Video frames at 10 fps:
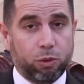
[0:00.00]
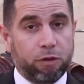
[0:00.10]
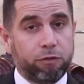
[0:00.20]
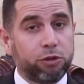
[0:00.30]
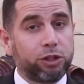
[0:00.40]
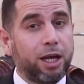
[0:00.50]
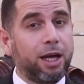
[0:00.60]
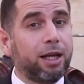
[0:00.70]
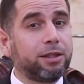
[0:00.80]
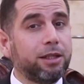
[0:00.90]

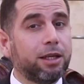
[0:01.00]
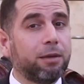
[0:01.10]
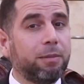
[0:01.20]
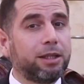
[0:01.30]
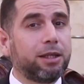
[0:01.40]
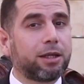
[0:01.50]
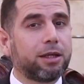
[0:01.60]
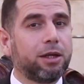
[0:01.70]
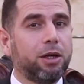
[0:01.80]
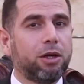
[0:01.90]
وفجاءة نقمتك
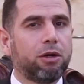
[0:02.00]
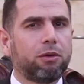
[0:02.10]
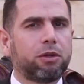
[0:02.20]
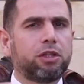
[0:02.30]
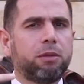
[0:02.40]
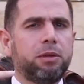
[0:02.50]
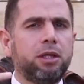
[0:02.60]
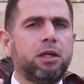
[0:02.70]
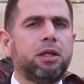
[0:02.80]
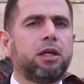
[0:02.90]

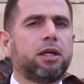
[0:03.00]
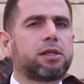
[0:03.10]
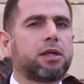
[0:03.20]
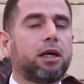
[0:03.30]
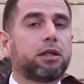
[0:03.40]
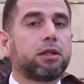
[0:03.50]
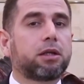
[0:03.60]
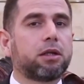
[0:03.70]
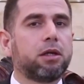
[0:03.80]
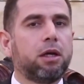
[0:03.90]
وجميع سخطك
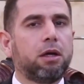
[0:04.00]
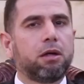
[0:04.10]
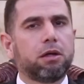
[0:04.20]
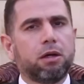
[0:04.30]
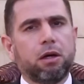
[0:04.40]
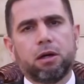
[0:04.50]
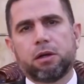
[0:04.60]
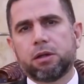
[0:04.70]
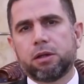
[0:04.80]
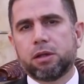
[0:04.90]

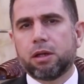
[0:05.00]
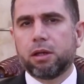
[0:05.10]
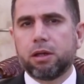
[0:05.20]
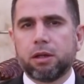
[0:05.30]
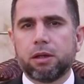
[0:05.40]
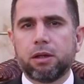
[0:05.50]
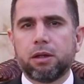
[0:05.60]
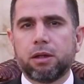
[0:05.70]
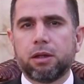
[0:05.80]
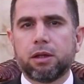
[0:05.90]
يا
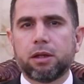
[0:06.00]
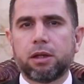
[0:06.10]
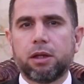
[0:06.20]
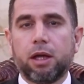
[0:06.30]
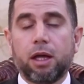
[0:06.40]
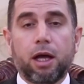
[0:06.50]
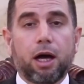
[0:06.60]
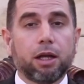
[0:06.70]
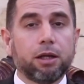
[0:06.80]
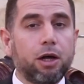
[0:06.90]
الله
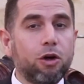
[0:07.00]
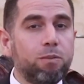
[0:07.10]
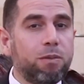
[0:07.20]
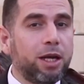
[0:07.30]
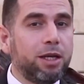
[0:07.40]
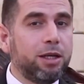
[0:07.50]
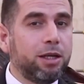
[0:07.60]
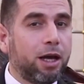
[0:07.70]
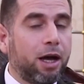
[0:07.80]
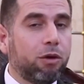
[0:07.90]
اللهم
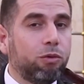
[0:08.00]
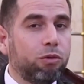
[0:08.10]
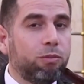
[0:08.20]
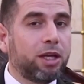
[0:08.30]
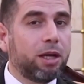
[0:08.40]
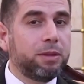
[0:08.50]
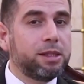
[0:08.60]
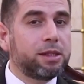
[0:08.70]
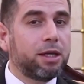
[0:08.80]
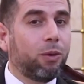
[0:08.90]
اني اعوذ بك
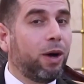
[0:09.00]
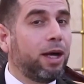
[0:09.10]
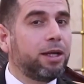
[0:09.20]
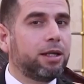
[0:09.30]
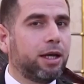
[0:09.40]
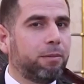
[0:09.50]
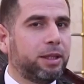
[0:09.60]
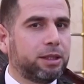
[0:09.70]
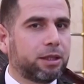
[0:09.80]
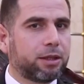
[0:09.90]
من زوال
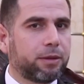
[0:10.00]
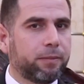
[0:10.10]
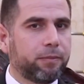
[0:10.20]
نعمتك